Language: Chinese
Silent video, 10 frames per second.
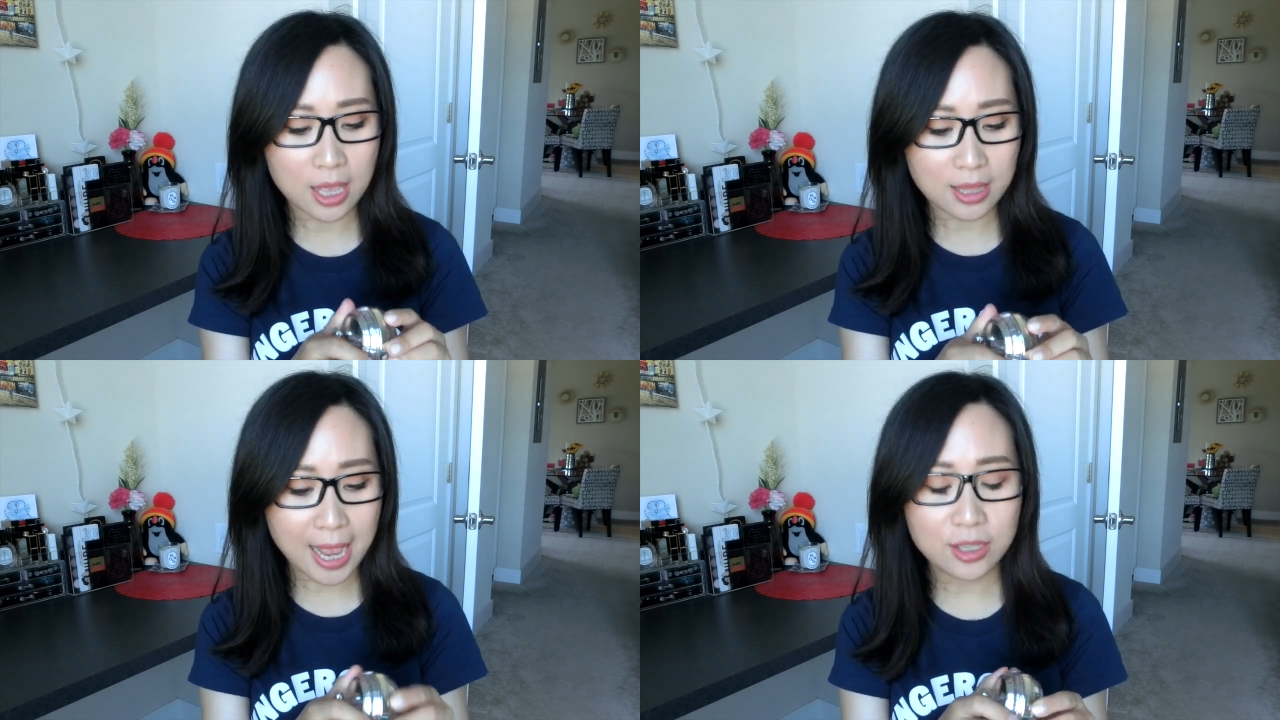
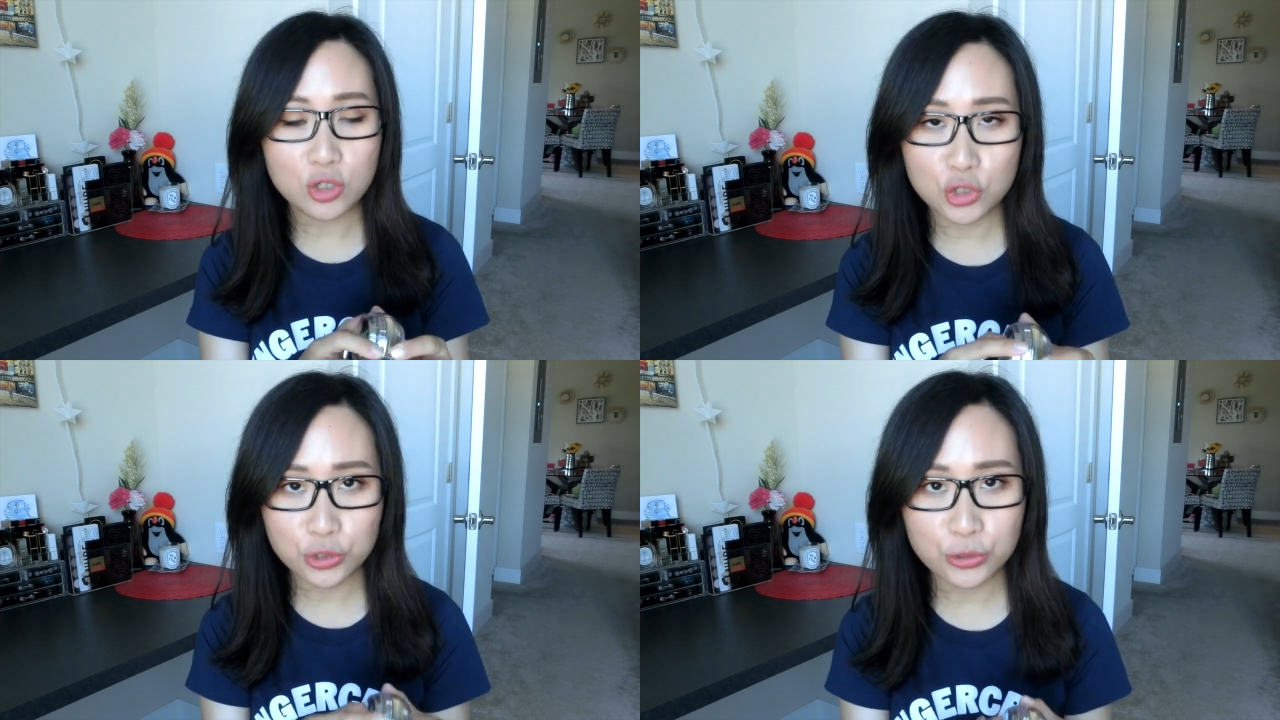它的
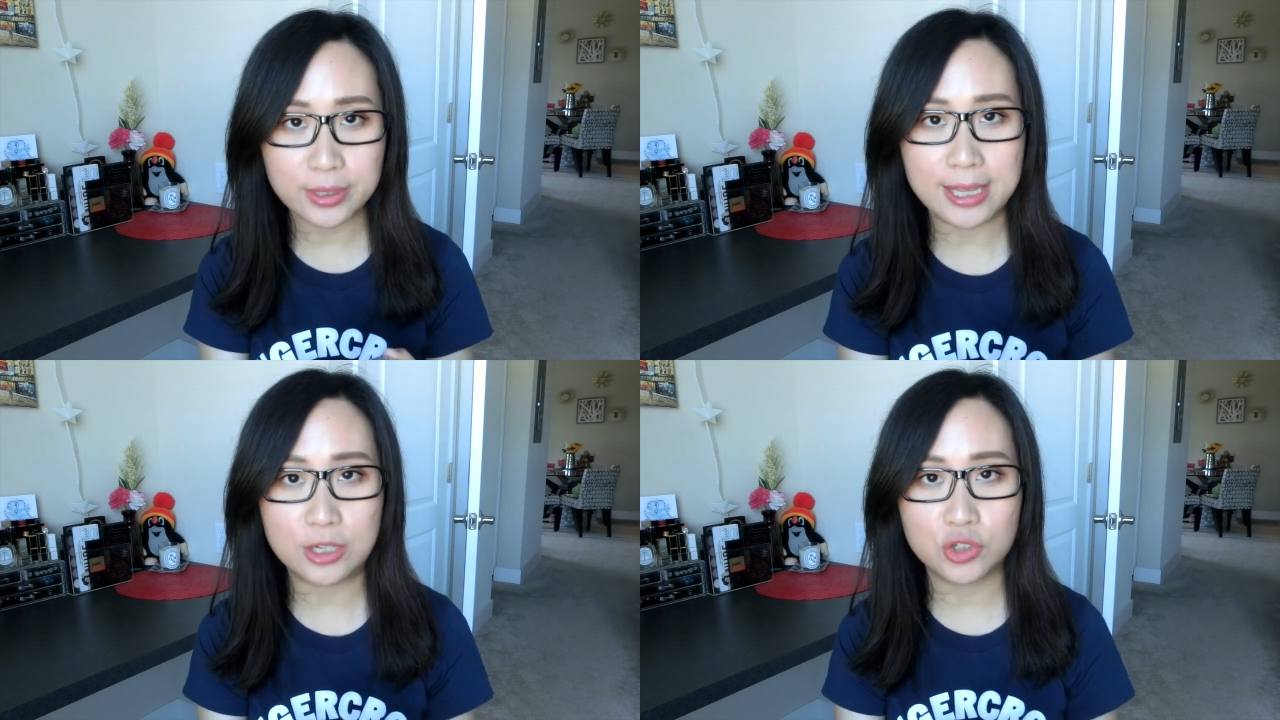质
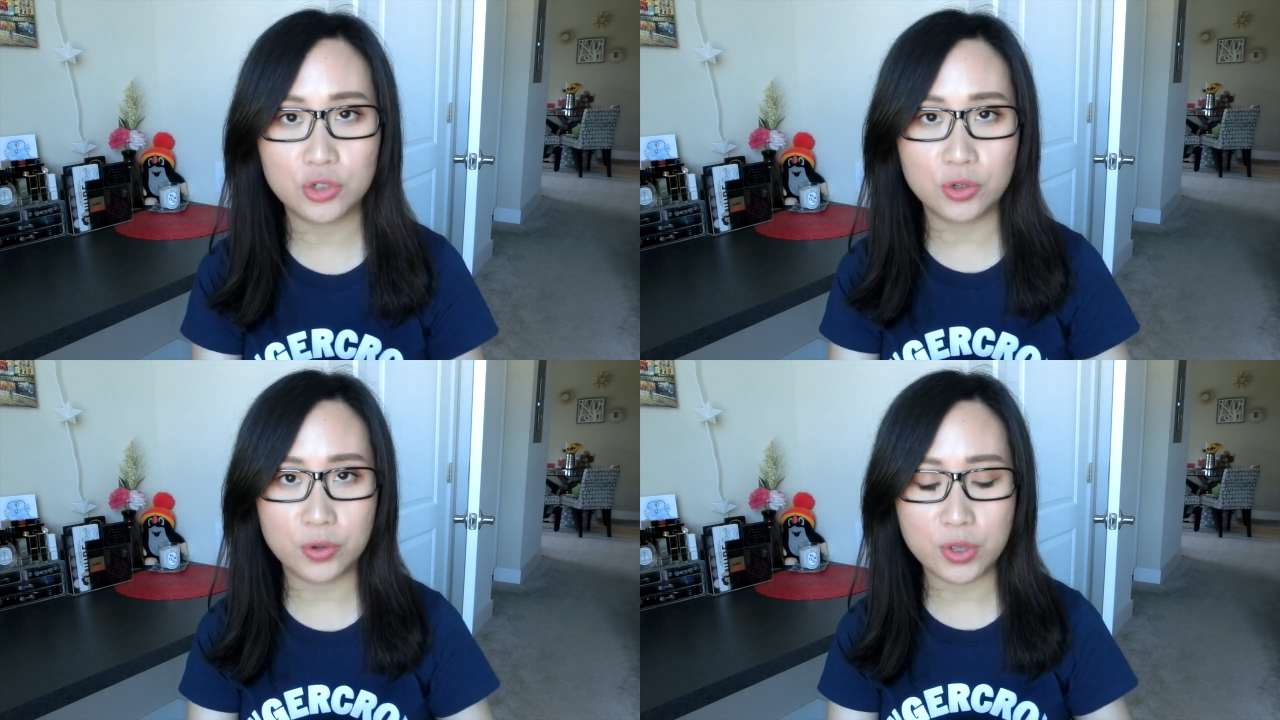地
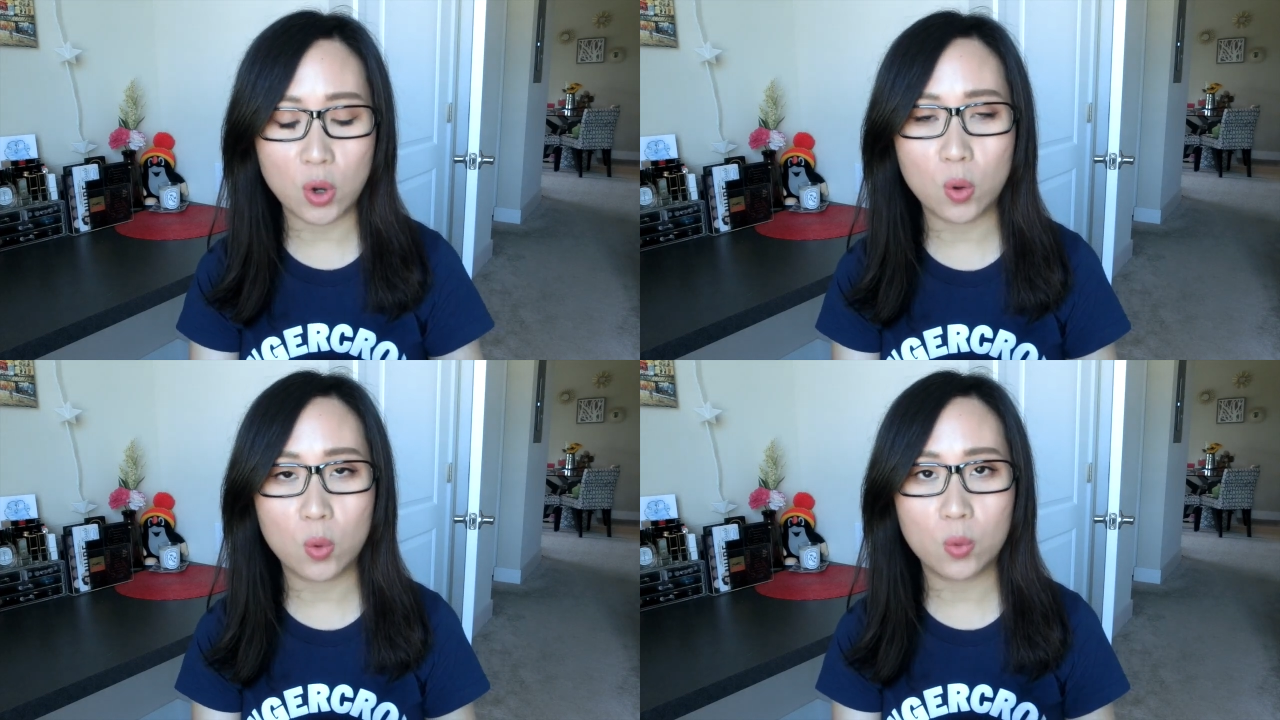是
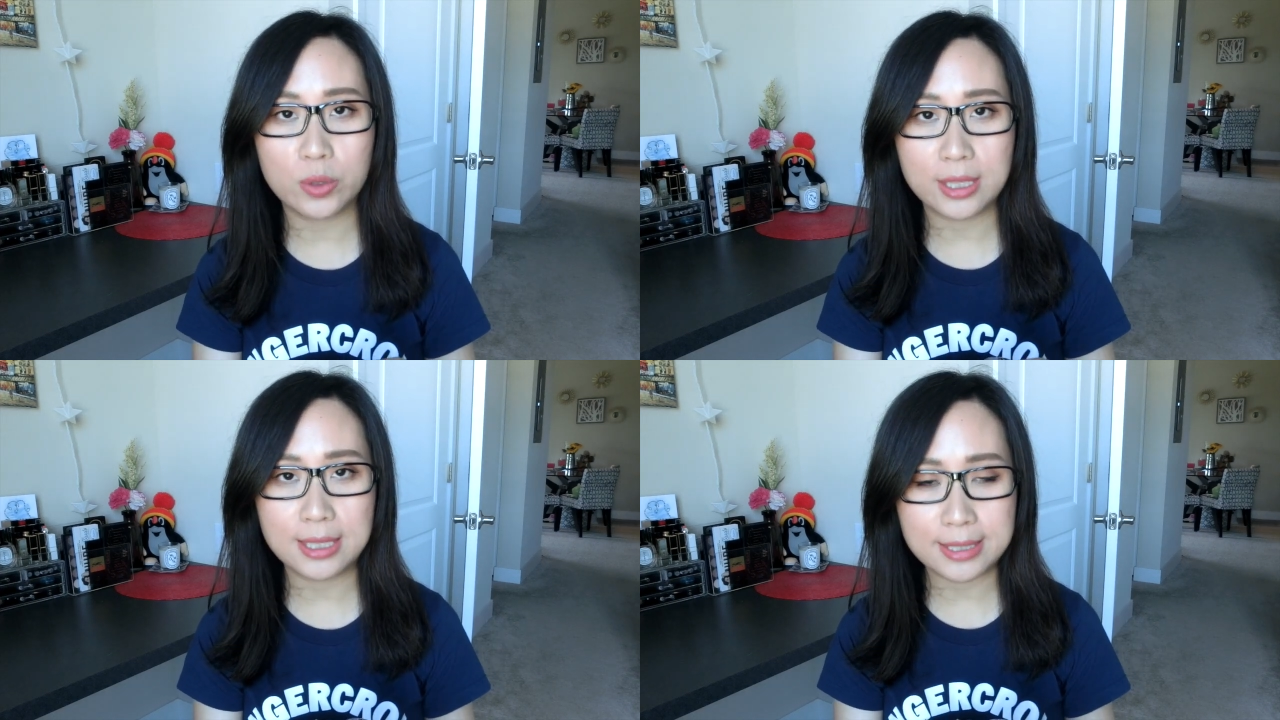有
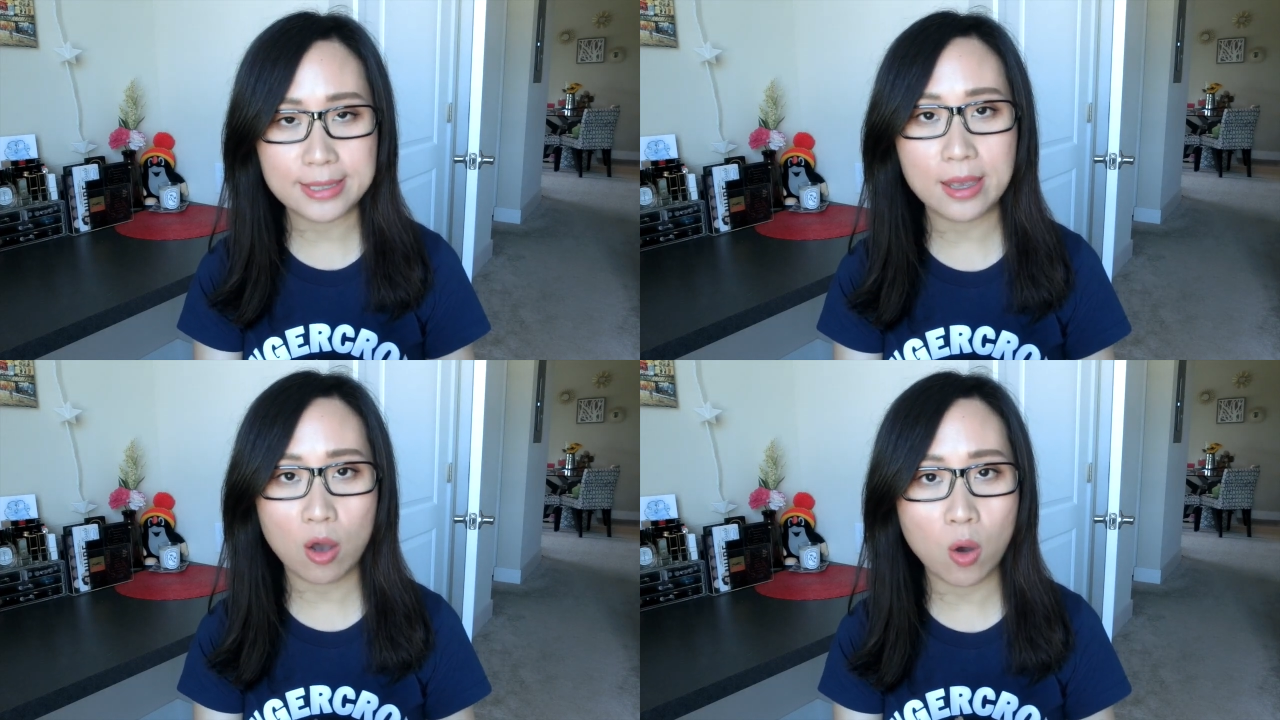一
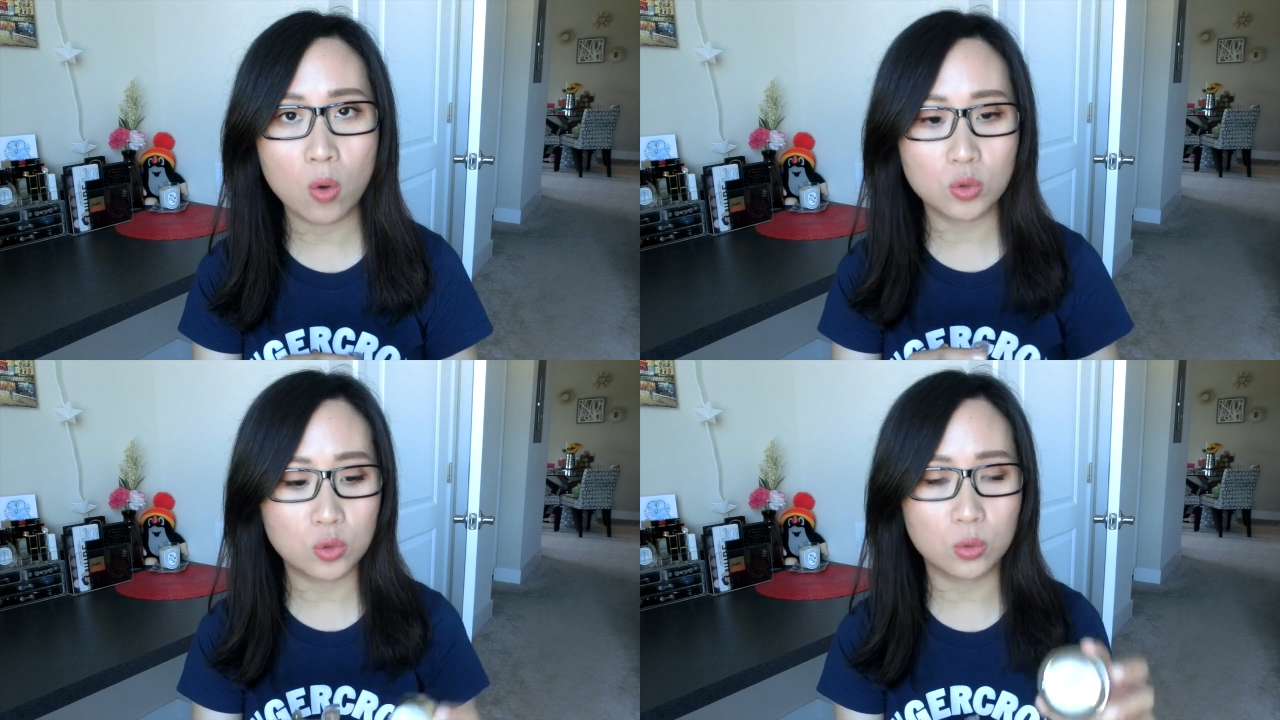些
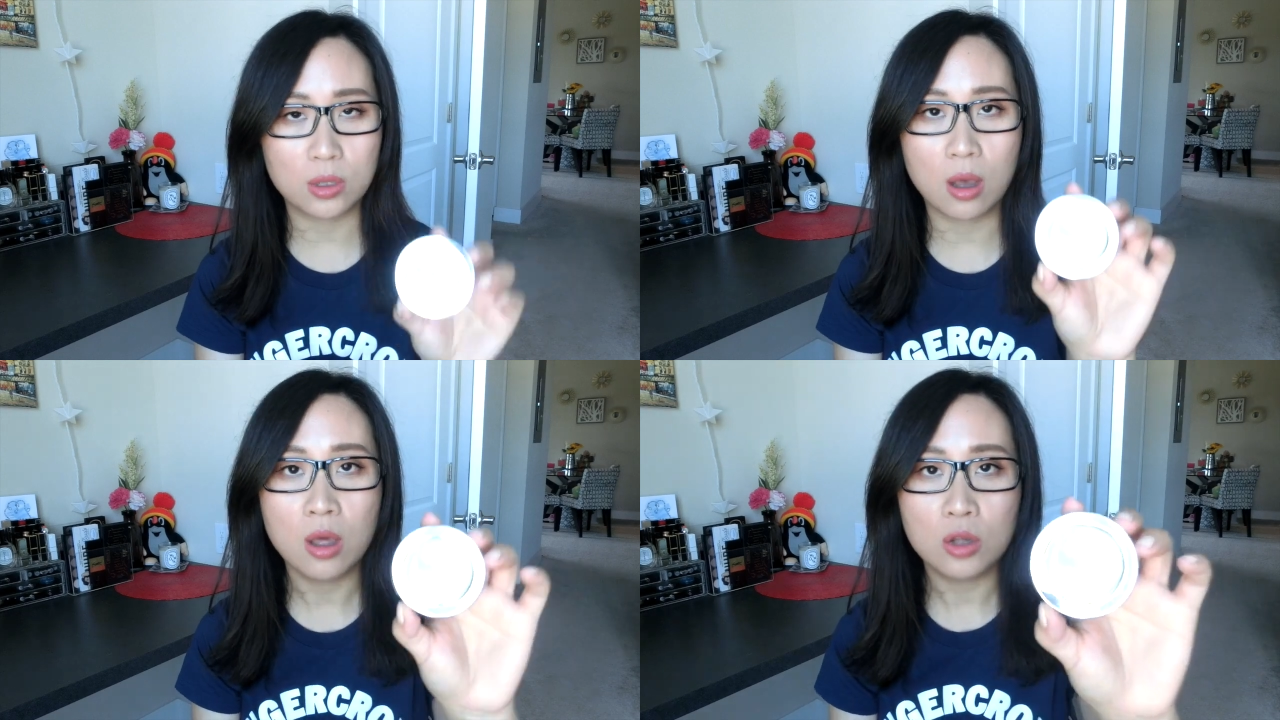厚重
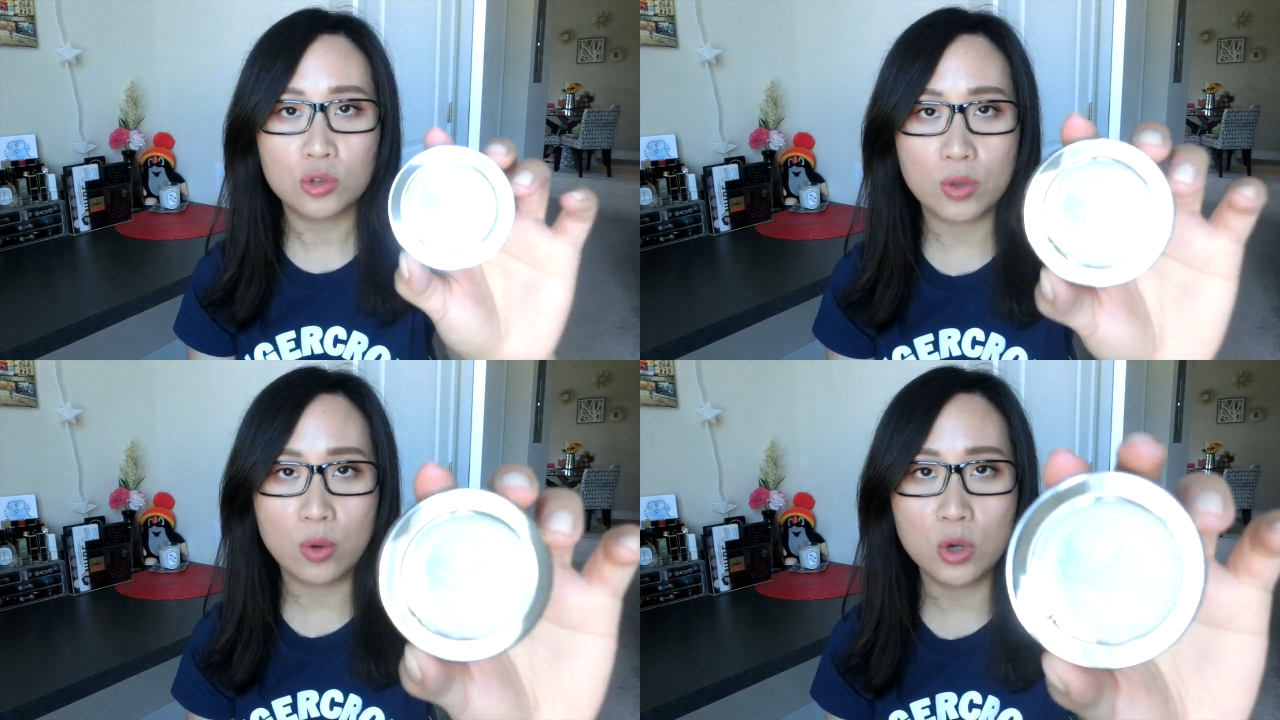的，
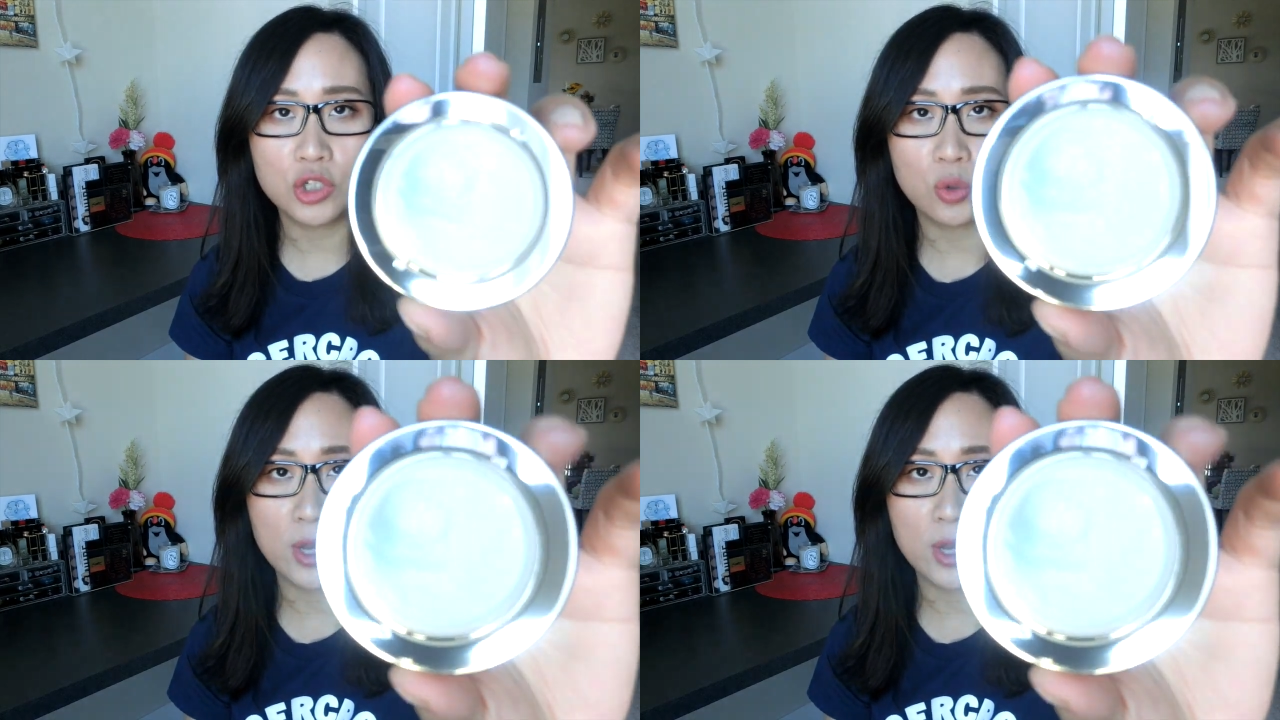所以我只